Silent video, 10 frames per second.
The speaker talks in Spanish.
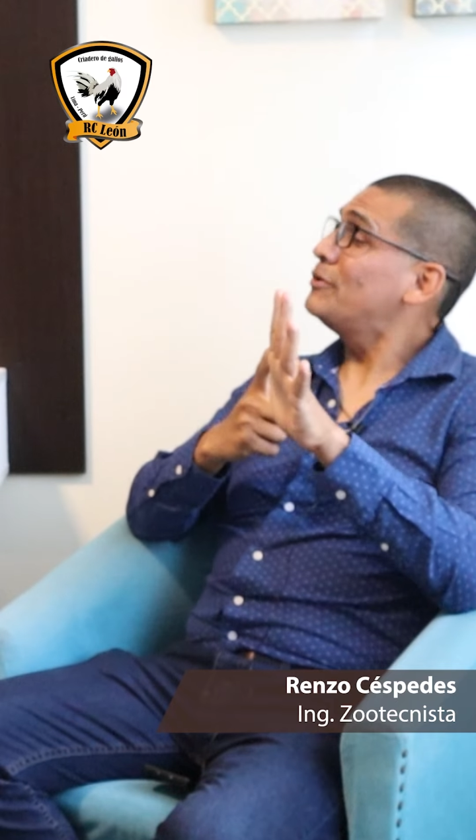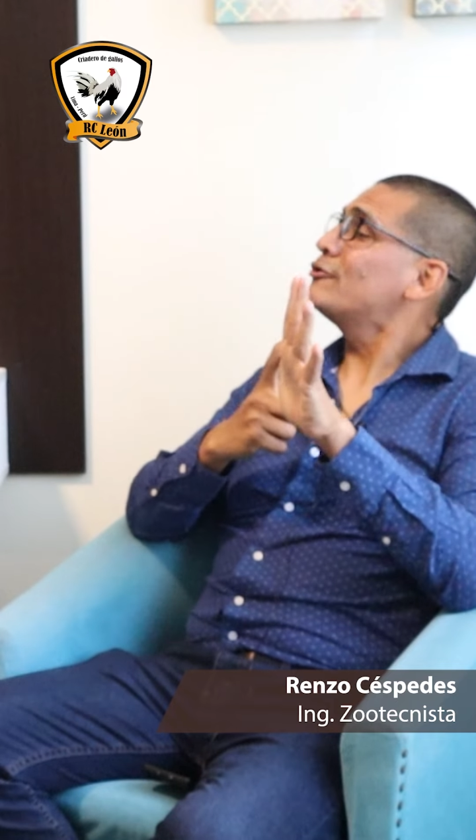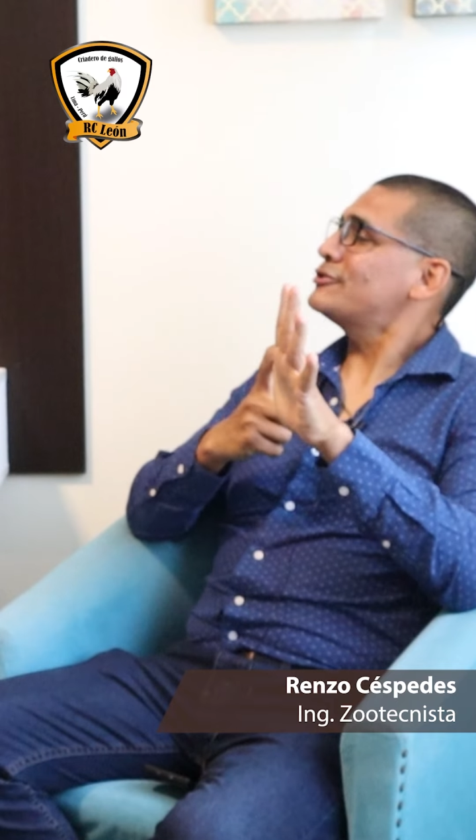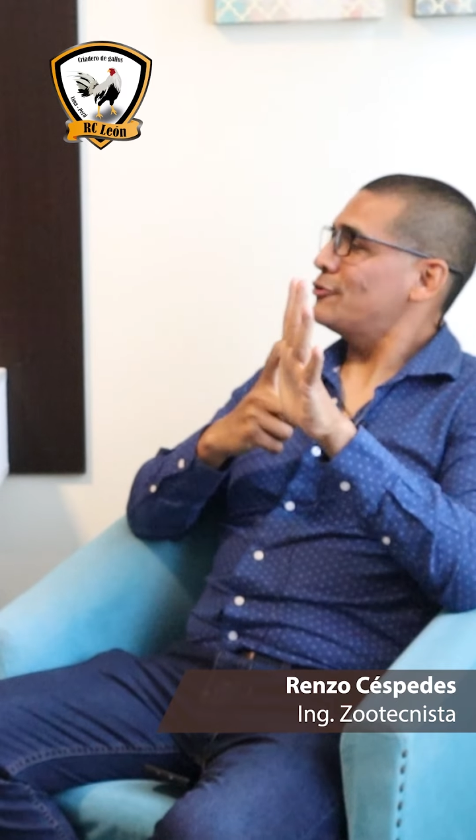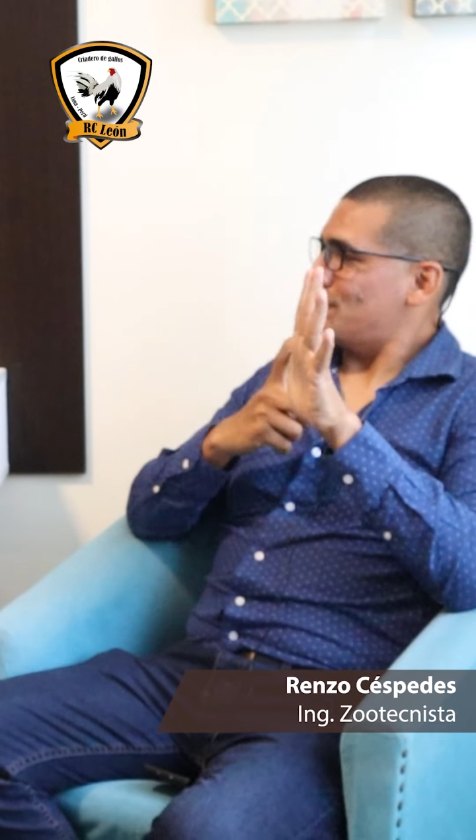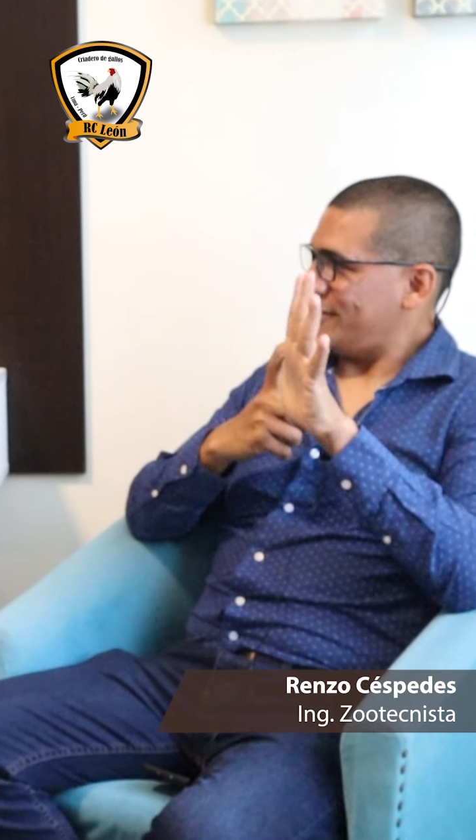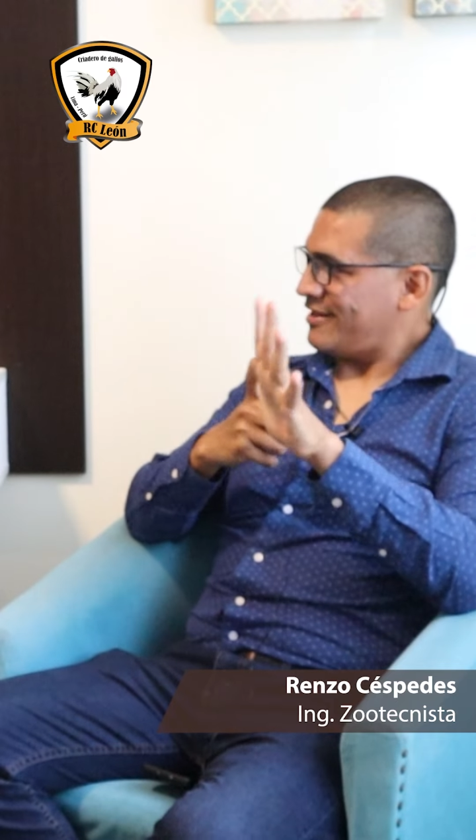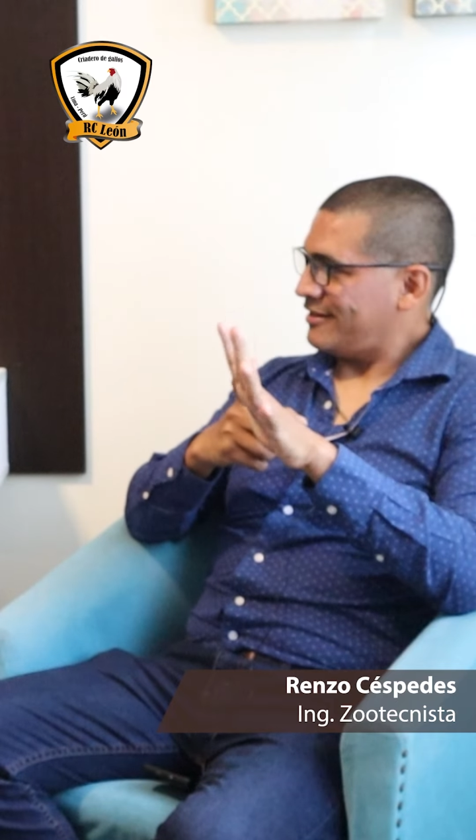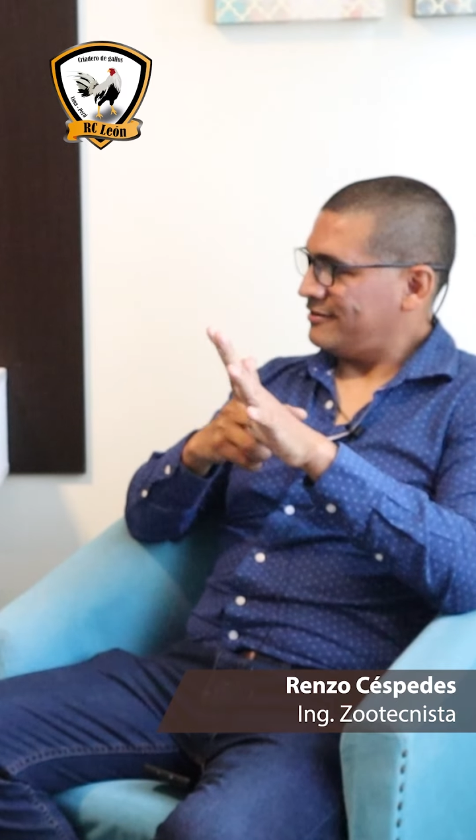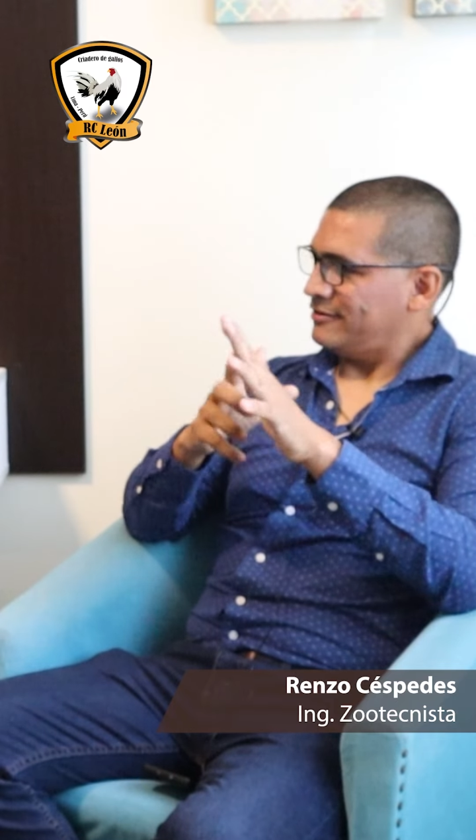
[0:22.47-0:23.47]

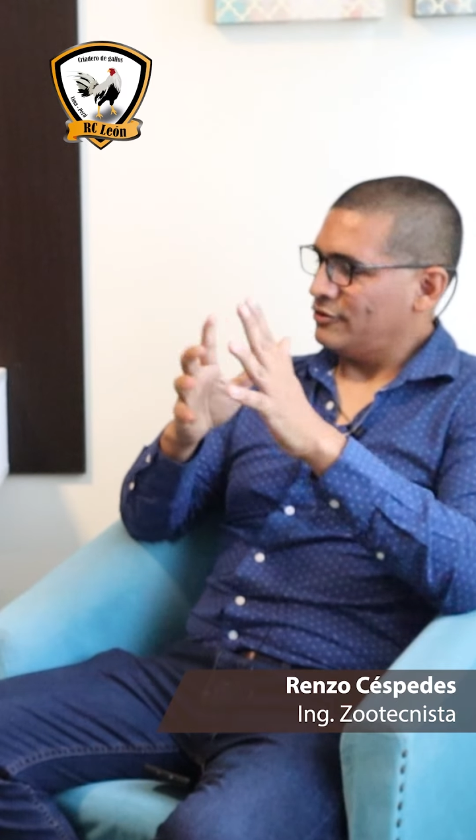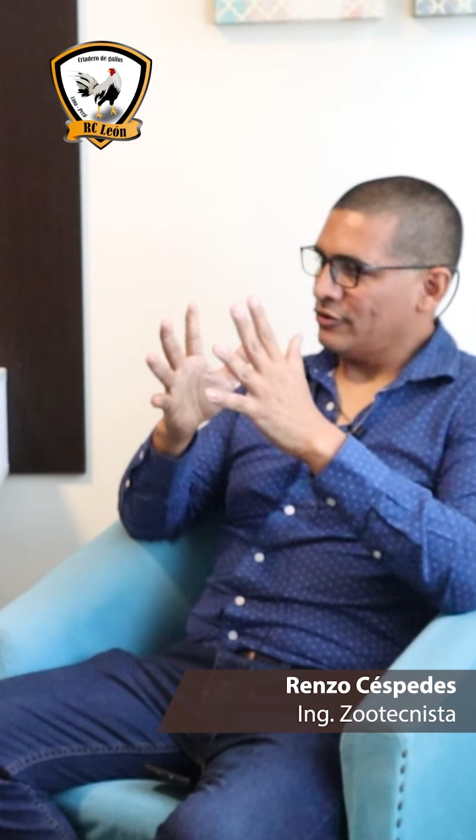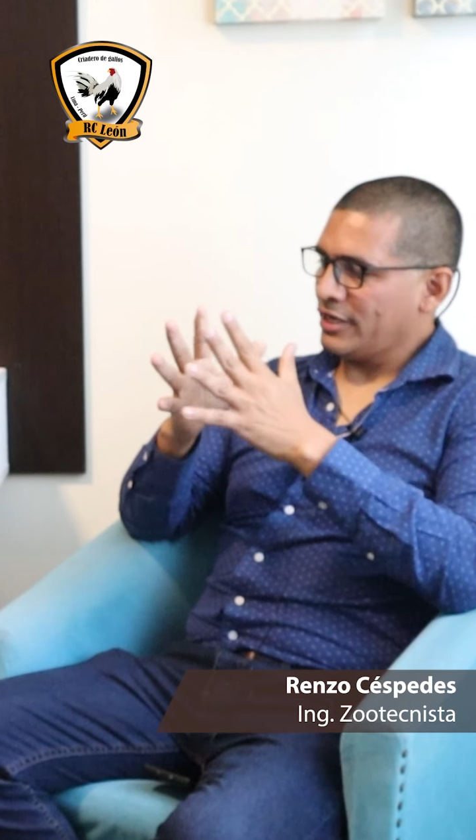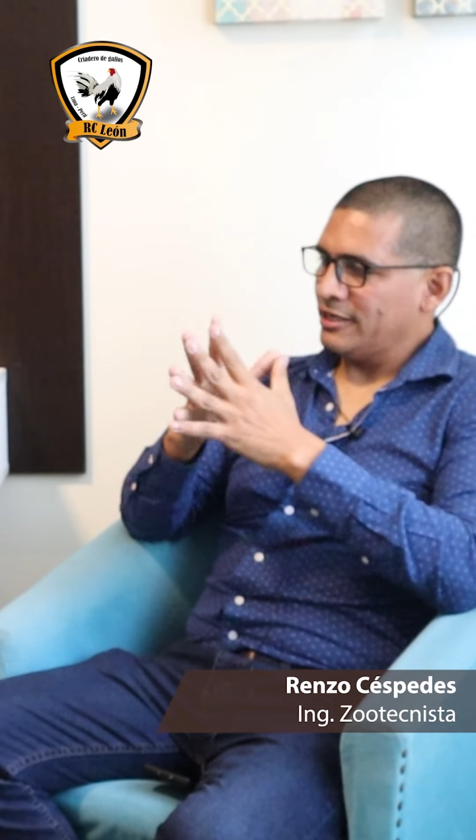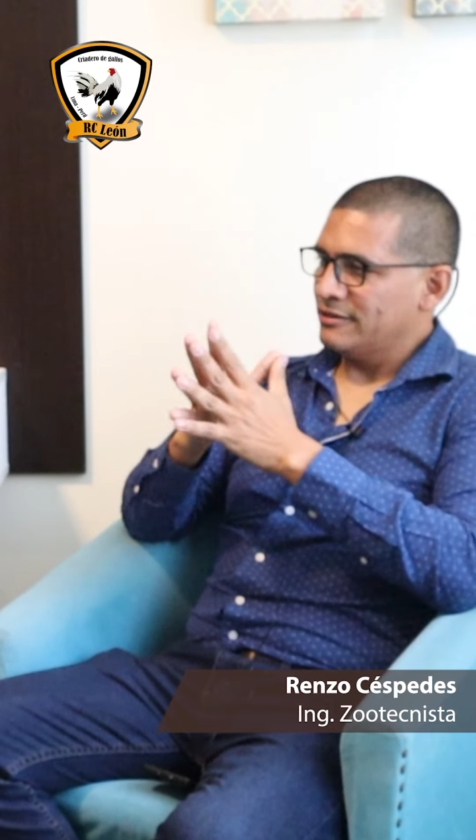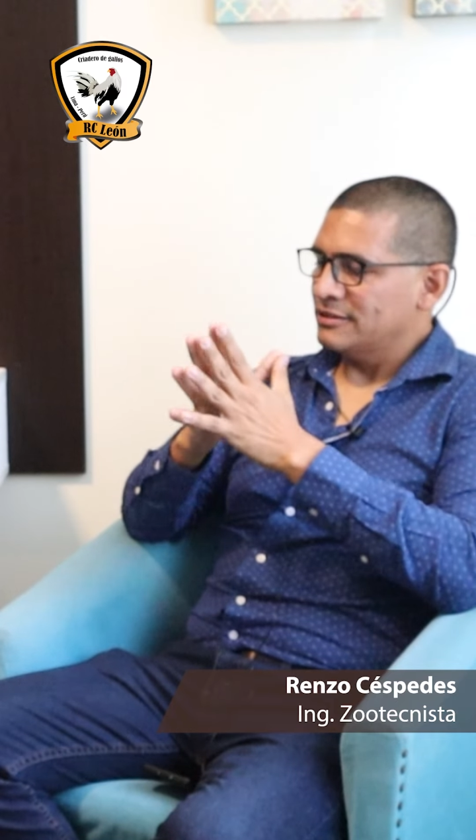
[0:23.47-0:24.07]
bioseguridad. ¿ok?